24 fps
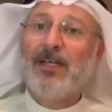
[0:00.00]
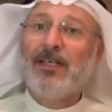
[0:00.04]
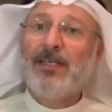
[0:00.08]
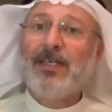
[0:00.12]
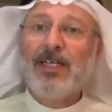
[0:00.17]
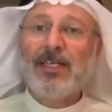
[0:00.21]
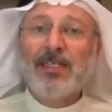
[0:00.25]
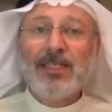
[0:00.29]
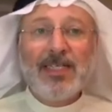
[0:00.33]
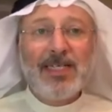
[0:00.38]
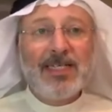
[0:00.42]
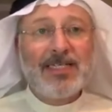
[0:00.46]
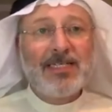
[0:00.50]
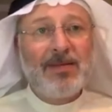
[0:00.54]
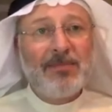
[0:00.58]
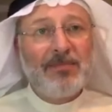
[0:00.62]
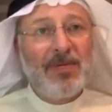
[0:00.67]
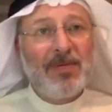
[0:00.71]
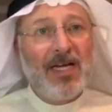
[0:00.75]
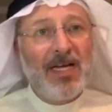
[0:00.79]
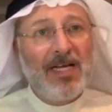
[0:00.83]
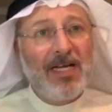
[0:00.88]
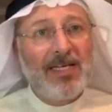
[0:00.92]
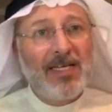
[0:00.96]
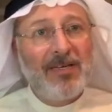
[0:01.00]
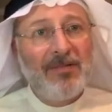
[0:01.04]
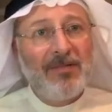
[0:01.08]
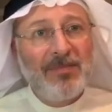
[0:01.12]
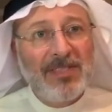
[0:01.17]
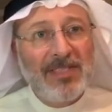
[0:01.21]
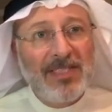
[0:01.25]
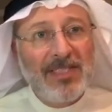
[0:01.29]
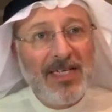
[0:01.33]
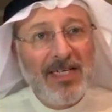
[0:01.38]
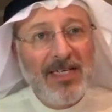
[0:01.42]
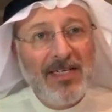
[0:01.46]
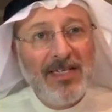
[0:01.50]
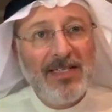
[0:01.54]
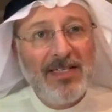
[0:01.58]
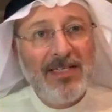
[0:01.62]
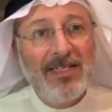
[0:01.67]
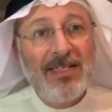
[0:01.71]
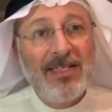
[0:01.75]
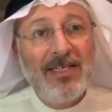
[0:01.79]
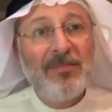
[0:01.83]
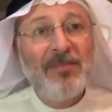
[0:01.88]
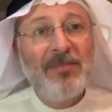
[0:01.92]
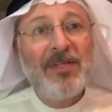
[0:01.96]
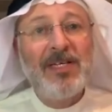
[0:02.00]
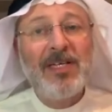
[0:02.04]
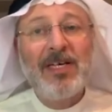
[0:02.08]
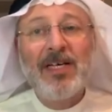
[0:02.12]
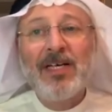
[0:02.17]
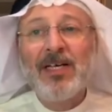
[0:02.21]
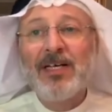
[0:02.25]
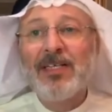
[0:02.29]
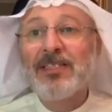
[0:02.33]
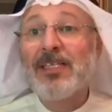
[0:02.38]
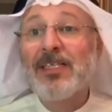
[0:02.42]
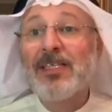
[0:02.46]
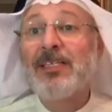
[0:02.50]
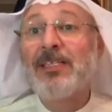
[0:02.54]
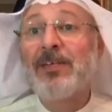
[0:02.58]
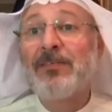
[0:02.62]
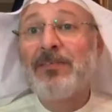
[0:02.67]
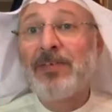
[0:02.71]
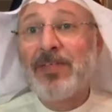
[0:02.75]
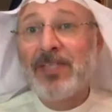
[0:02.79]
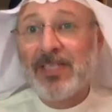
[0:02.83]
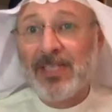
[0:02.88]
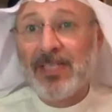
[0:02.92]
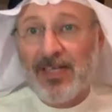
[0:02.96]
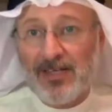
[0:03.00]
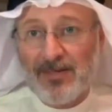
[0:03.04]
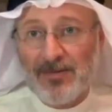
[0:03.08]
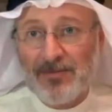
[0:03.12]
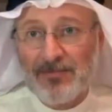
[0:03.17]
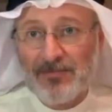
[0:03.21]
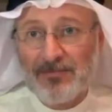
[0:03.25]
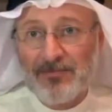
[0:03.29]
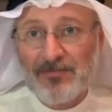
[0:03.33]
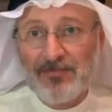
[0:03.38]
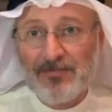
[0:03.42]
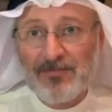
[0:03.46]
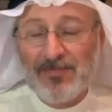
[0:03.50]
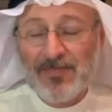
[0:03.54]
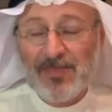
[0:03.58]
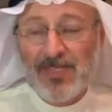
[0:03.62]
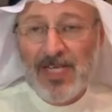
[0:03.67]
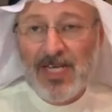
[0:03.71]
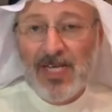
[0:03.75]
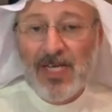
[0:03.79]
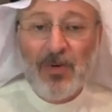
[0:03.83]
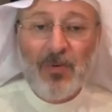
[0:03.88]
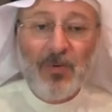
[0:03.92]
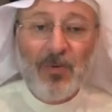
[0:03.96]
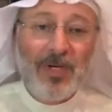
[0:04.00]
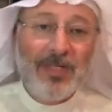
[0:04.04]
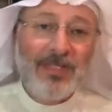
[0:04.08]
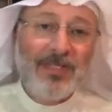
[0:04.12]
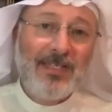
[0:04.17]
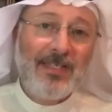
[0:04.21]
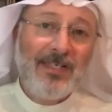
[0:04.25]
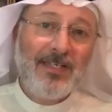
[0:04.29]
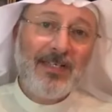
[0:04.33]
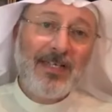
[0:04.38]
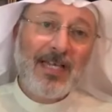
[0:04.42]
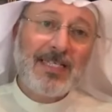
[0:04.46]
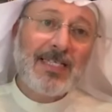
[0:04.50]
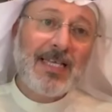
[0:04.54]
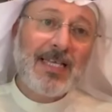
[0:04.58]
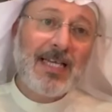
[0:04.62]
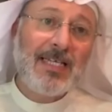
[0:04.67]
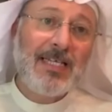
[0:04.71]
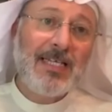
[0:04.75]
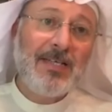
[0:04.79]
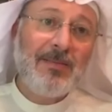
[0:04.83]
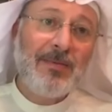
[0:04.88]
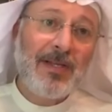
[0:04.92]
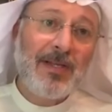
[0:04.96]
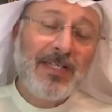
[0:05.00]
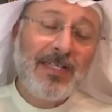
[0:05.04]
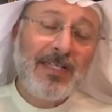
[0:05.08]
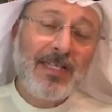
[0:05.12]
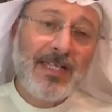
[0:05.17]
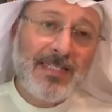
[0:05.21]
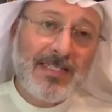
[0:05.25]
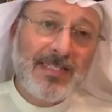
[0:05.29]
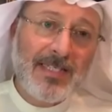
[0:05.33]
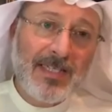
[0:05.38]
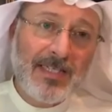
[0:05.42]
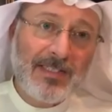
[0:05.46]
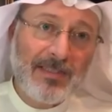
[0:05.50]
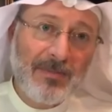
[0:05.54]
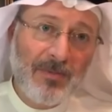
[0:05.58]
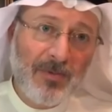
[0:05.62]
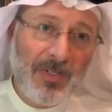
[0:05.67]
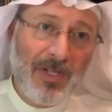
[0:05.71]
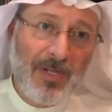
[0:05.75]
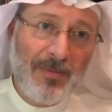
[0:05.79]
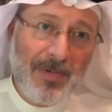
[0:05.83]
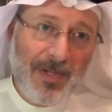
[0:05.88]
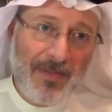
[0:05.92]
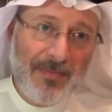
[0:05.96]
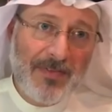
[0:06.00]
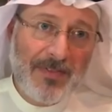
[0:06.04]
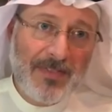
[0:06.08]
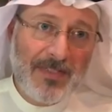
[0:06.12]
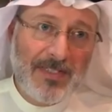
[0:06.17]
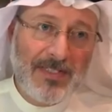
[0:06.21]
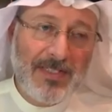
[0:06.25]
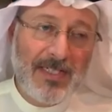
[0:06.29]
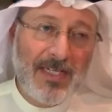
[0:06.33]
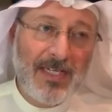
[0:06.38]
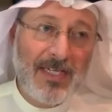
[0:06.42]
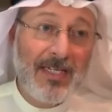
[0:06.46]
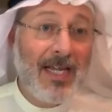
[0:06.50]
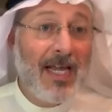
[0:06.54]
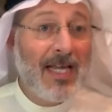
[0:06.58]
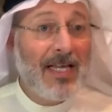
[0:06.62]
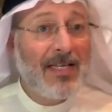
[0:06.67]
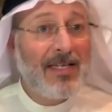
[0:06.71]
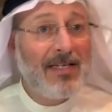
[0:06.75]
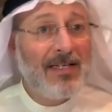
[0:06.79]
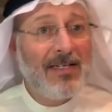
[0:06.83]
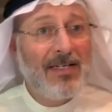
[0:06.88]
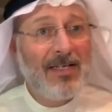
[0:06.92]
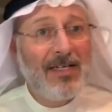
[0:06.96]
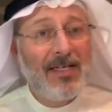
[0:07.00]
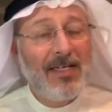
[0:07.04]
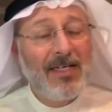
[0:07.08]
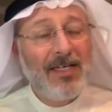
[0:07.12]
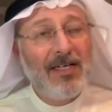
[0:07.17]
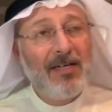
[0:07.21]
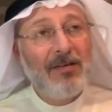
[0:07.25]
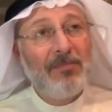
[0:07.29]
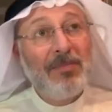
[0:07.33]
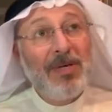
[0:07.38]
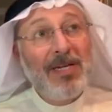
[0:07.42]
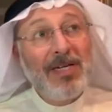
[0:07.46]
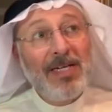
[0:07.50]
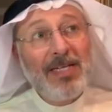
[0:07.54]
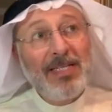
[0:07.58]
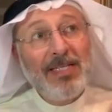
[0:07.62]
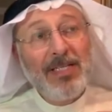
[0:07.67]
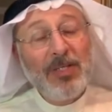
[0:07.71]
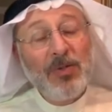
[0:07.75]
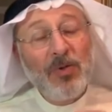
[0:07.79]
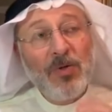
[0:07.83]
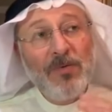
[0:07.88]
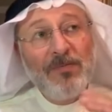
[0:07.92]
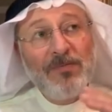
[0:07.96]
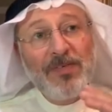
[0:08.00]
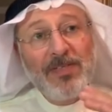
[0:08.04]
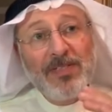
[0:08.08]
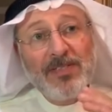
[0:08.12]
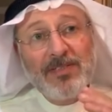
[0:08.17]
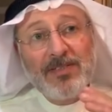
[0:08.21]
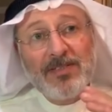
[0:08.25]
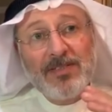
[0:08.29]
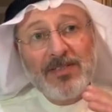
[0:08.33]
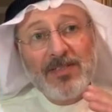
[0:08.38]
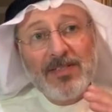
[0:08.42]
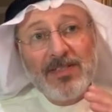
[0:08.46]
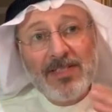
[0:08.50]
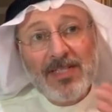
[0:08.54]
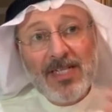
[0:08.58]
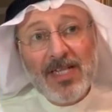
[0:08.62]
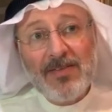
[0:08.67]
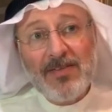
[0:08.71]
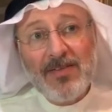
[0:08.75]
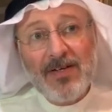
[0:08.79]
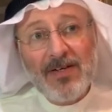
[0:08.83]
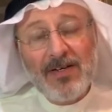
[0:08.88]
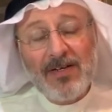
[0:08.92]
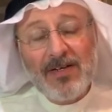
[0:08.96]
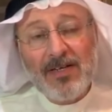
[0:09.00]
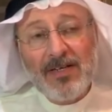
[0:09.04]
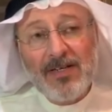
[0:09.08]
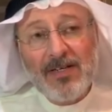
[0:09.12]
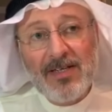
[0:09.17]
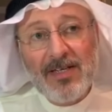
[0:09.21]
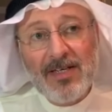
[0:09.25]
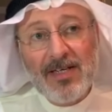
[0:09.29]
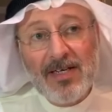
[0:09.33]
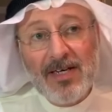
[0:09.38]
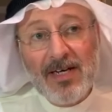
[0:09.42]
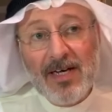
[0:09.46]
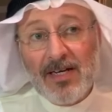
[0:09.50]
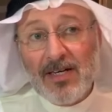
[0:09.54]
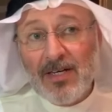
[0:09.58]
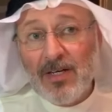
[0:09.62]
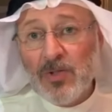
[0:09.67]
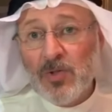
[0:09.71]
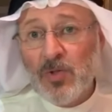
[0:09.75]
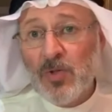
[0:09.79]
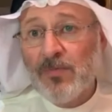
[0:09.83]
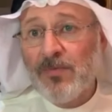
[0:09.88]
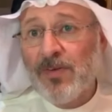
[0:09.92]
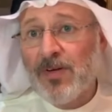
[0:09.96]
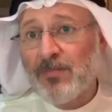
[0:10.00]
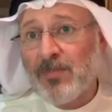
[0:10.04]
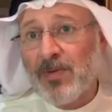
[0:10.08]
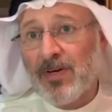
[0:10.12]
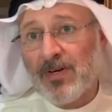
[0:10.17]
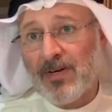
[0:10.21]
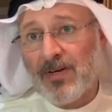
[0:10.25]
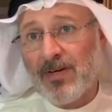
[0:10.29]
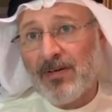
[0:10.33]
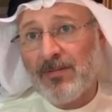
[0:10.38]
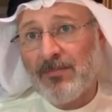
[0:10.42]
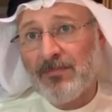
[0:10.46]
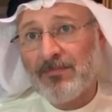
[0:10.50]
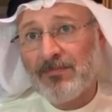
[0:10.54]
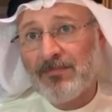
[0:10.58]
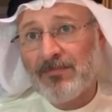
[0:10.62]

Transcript: يعني يسمعها كلمتين يبيها تلتفت له. وهذه اساليب حقيقه يستخدمونها بعض الرجال، لكن ما الذي يلفت نظر الرجل في المراه؟